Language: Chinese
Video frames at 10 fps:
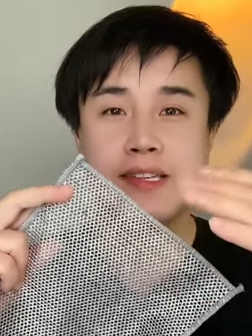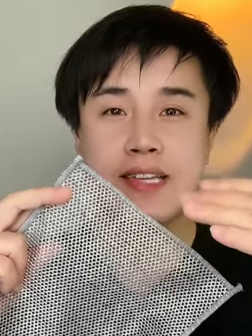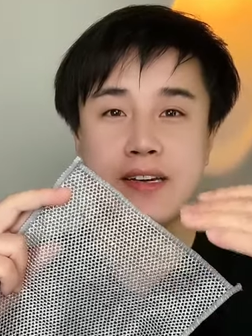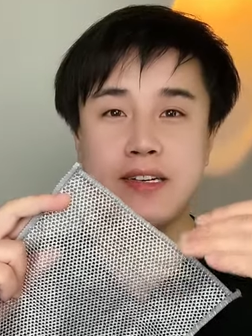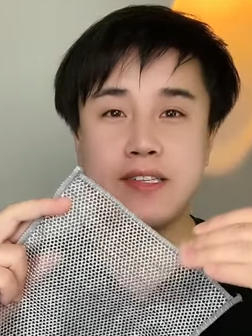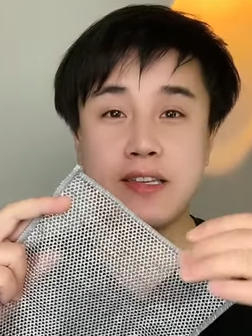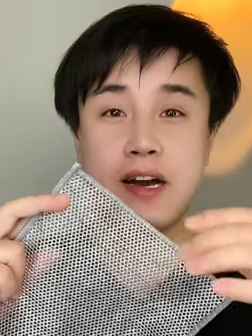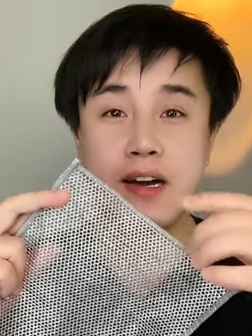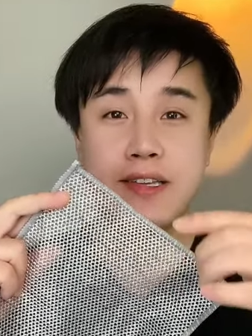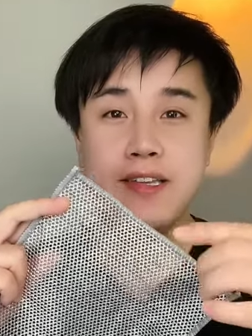咱哥姐
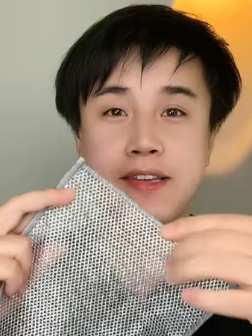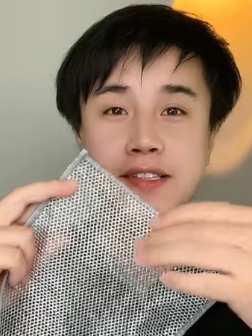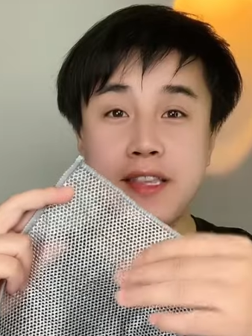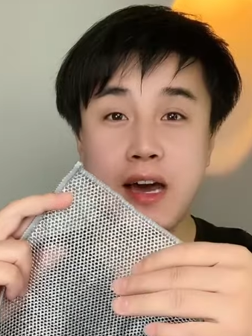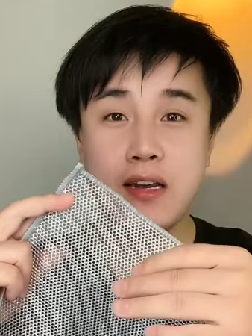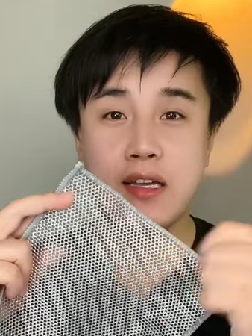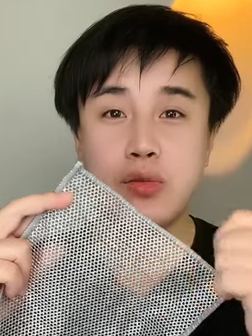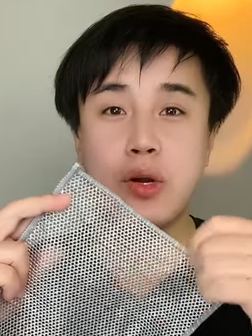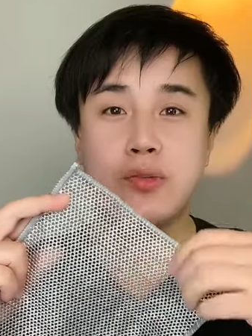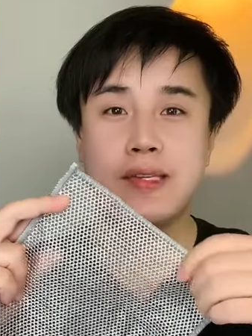姐一定记得
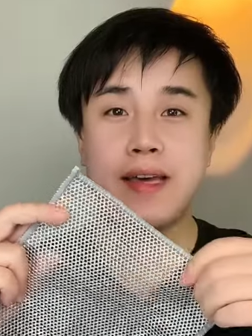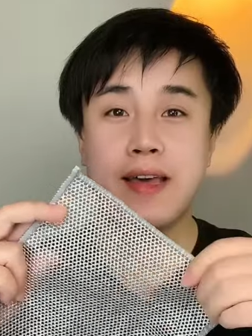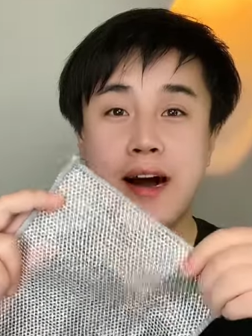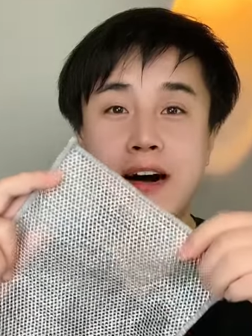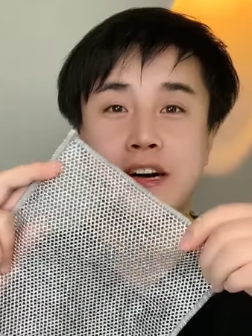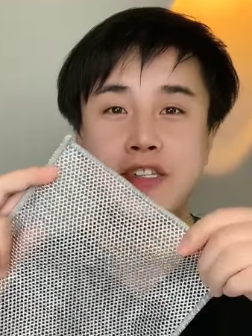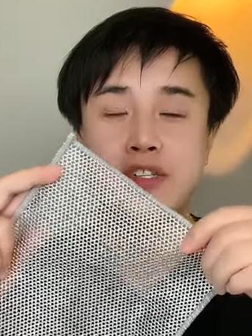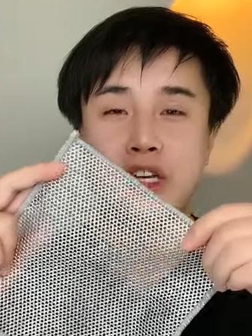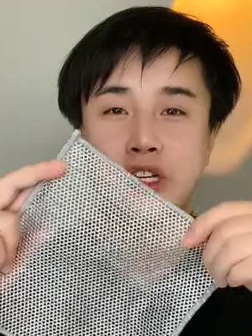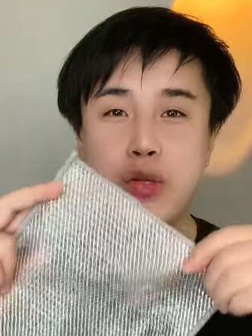领券去下单啊，
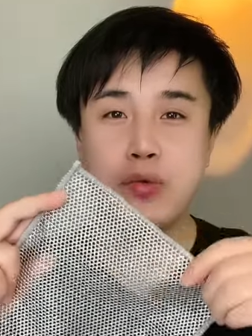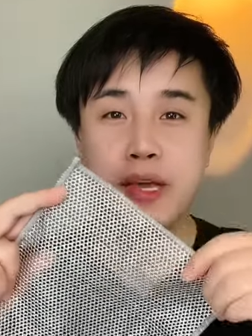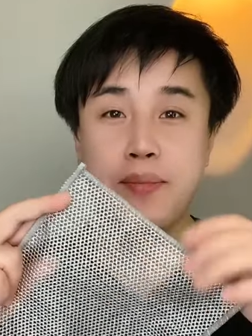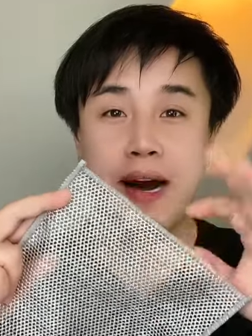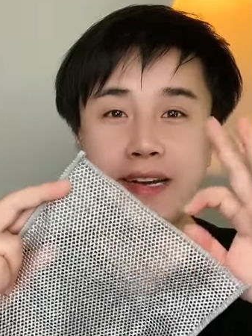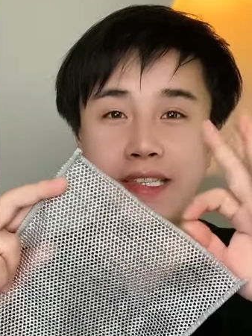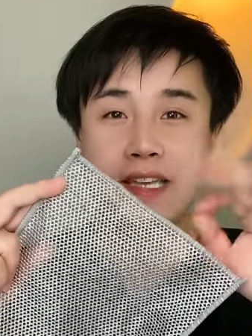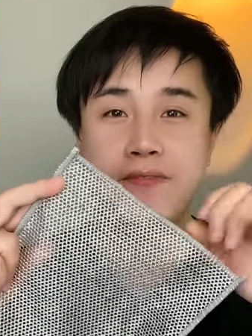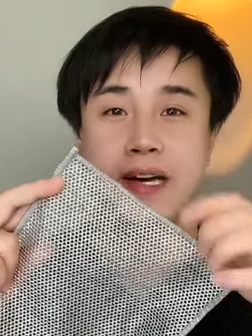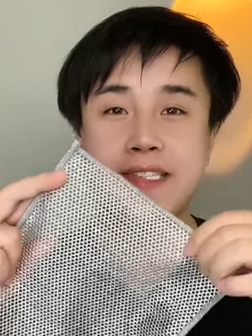直接是六点八给
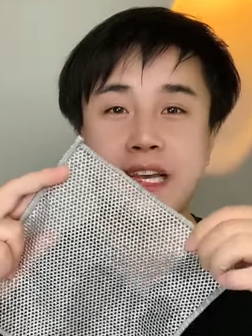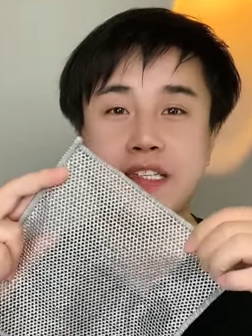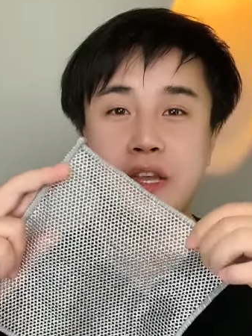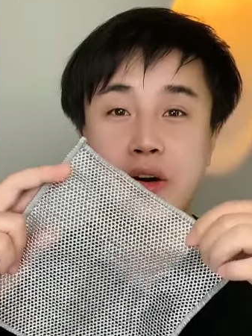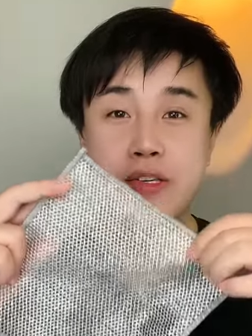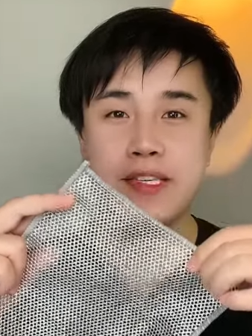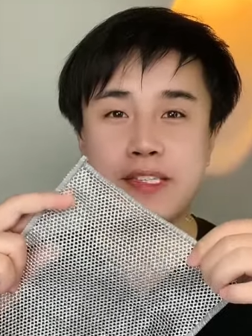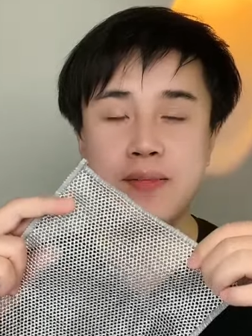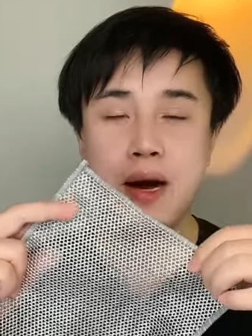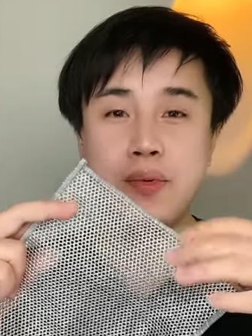咱发三十条银
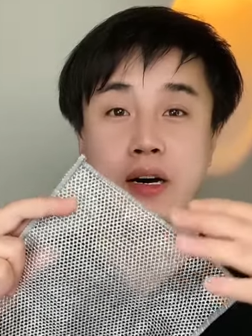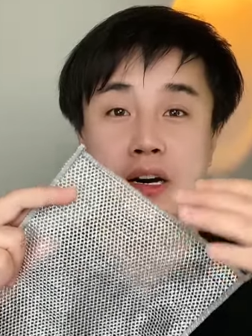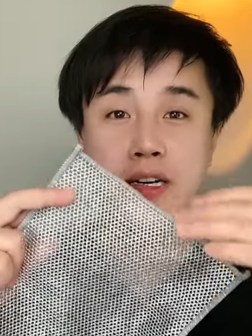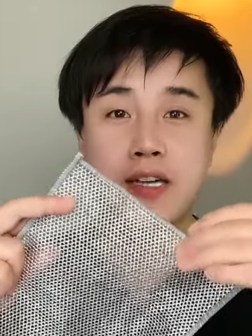丝抹布，